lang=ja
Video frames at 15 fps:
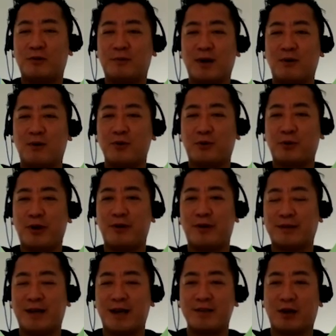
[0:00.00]
とも、はい、まあ、
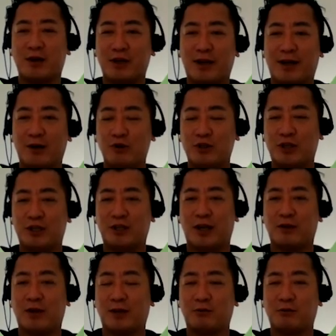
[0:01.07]
コントレールがさん着にかろうじてき
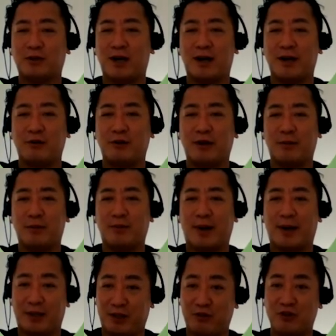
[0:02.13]
たけど、あとグランアレグリアも
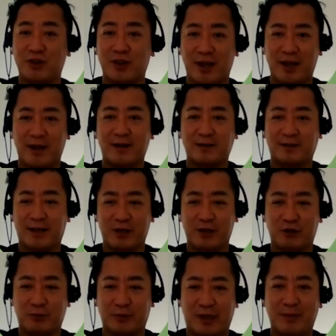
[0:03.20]
負けてるしね、はい、
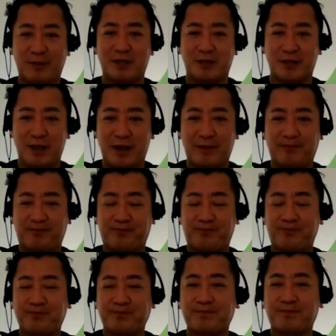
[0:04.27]
サリオスもダメだしね、はい、
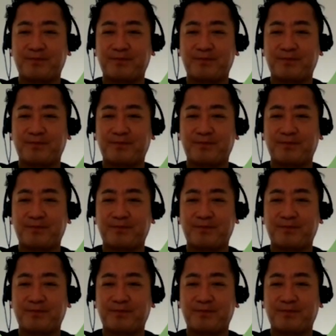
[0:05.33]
